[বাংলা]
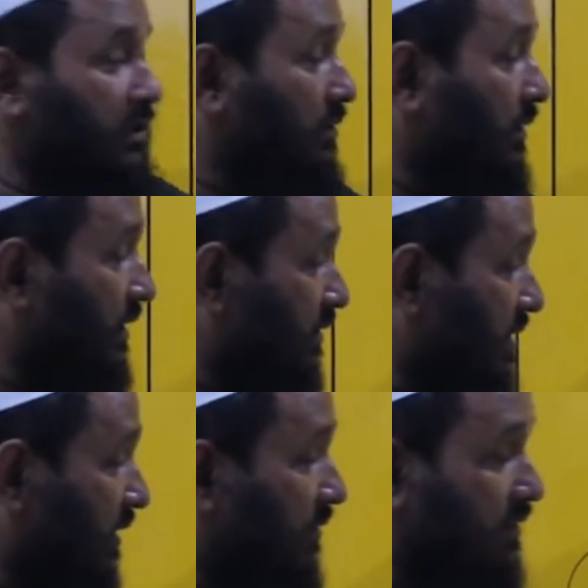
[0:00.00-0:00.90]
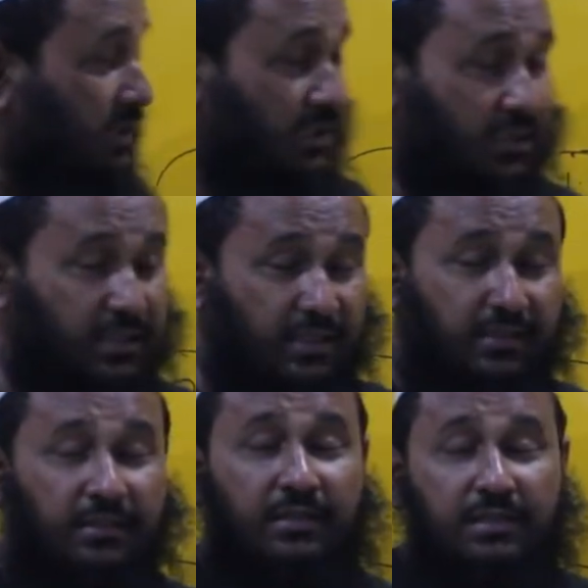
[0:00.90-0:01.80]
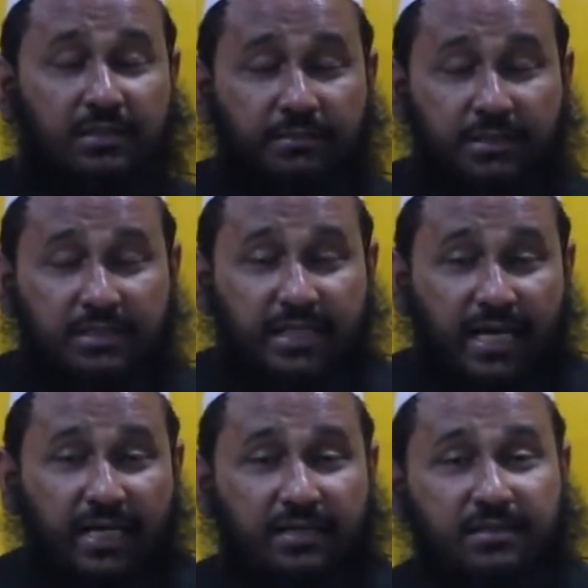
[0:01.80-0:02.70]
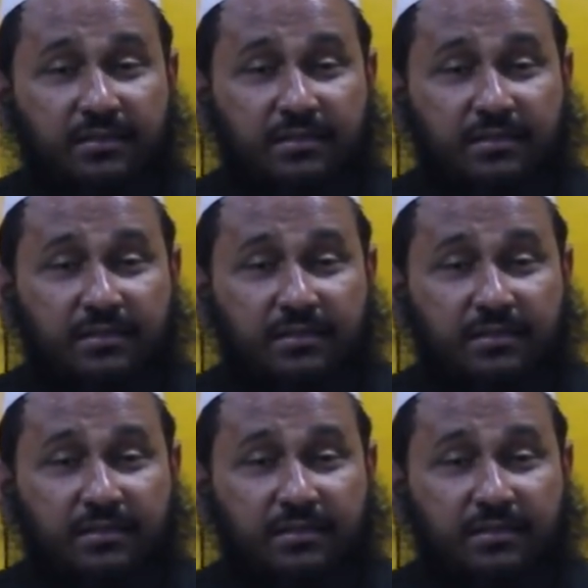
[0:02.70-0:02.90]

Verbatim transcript: তখন কী হচ্ছে তার সাথে আমাদের ট্যাঙ্ক